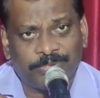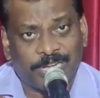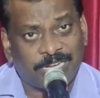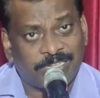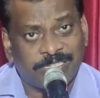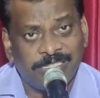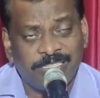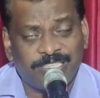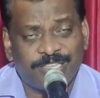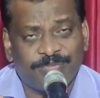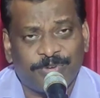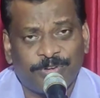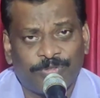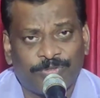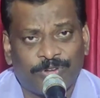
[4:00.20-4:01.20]

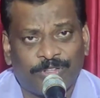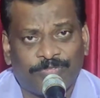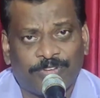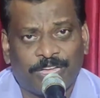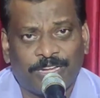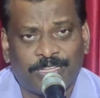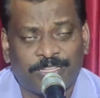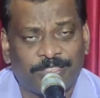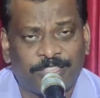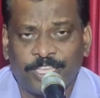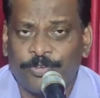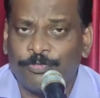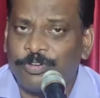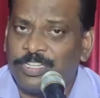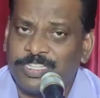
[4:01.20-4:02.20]
రక్షించబడుతున్న వారికి
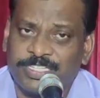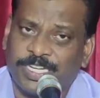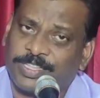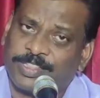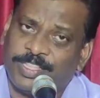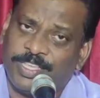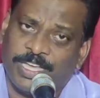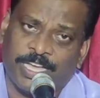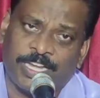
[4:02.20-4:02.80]
దేవుని శక్తి